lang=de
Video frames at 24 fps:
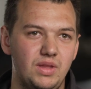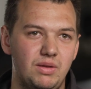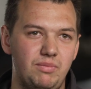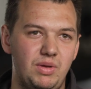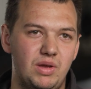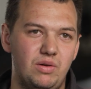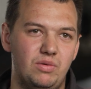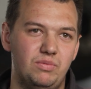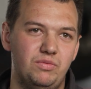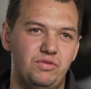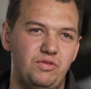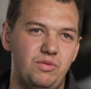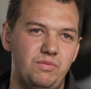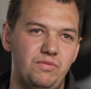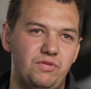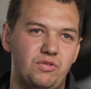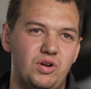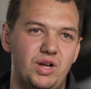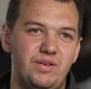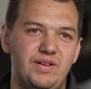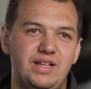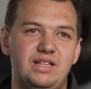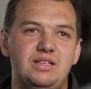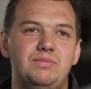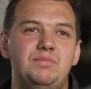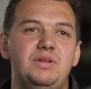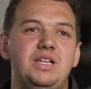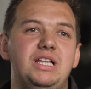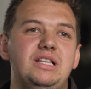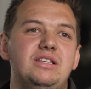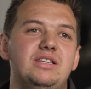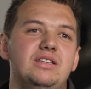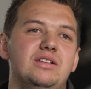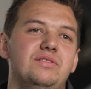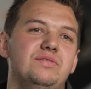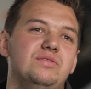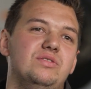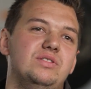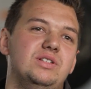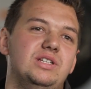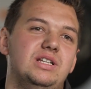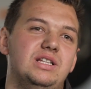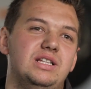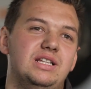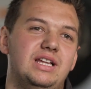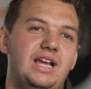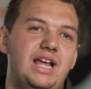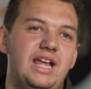Wir haben fünf Arbeitsplätze, davon
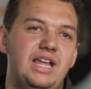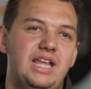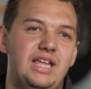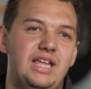sind drei